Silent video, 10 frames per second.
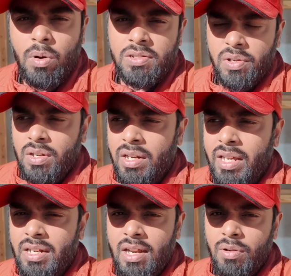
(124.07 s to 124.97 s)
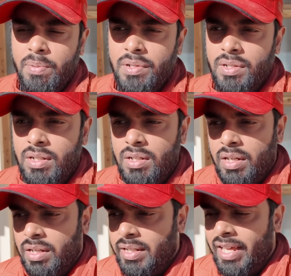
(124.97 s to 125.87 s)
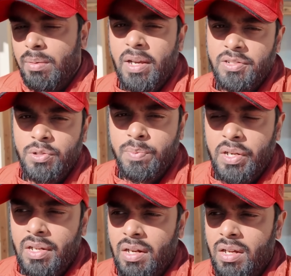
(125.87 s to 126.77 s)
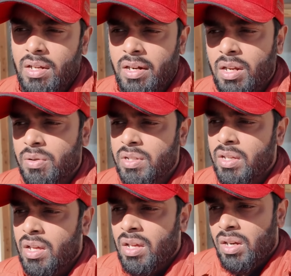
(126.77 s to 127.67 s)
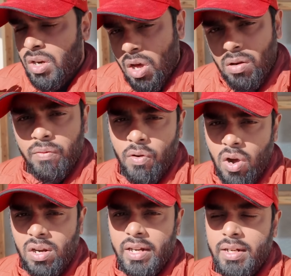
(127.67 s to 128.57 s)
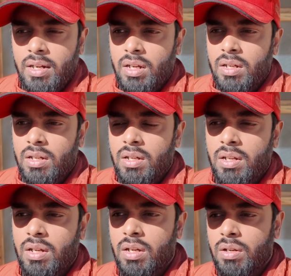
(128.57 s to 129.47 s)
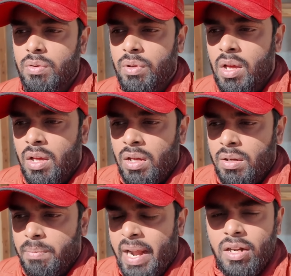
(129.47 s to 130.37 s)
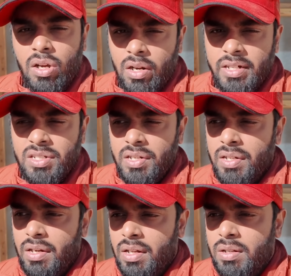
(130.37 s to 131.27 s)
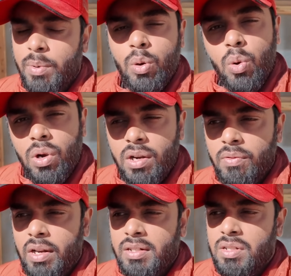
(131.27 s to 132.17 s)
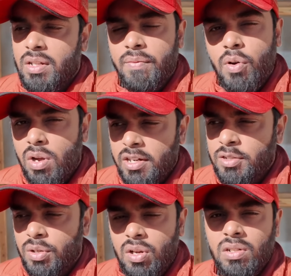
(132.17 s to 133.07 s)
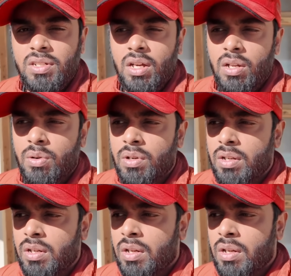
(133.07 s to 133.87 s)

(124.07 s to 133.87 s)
பாக்ஸ் வைக்கலாம் நீங்கள் ட்ராவல் பண்ணுறதுக்கு நீங்கள் டெய்ல் பேக்ஸ் யூஸ் பண்ணிக்கலாம் ரெண்டாவது நாலு ஃபாக் லைட் இருக்குது மேட் டாக் லைட்ஸ் ரெண்டு இருக்குது அதுக்கப்புறம் கோல்டு ரன்வே லைட்ஸ் இருக்குது அந்த ஃபாக் லைட்ஸோட காஸ்ட்டே அரௌண்டு